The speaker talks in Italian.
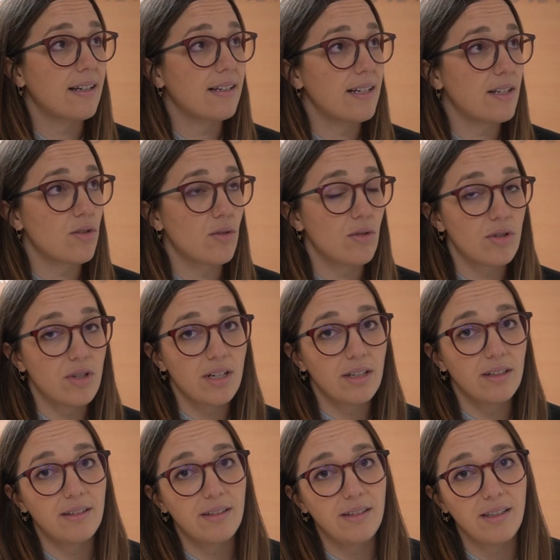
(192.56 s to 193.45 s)
nei
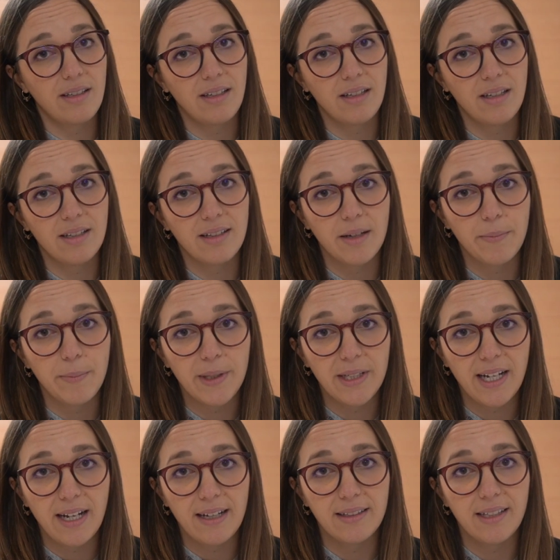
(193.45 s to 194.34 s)
soggetti in età
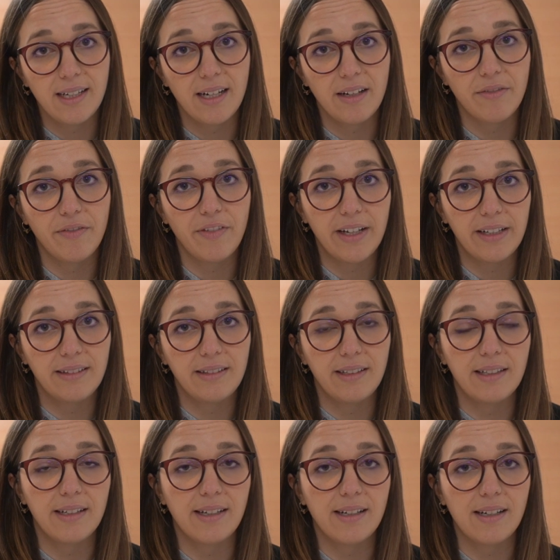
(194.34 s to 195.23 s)
pediatrica
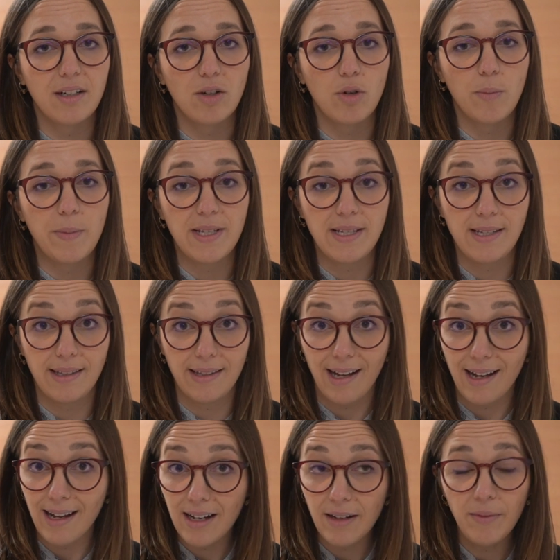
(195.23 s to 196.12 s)
affetti da
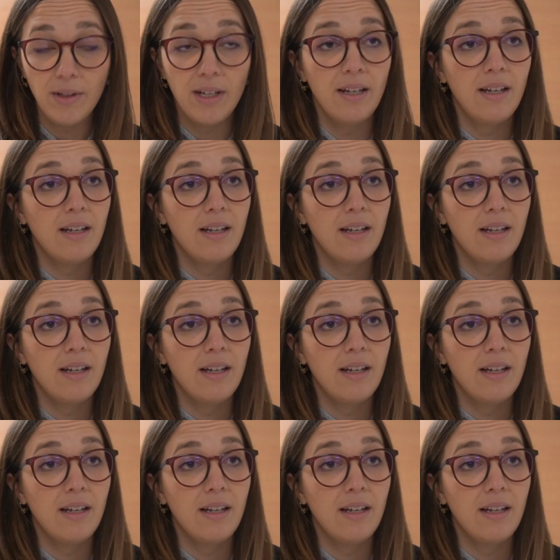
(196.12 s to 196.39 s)
obesità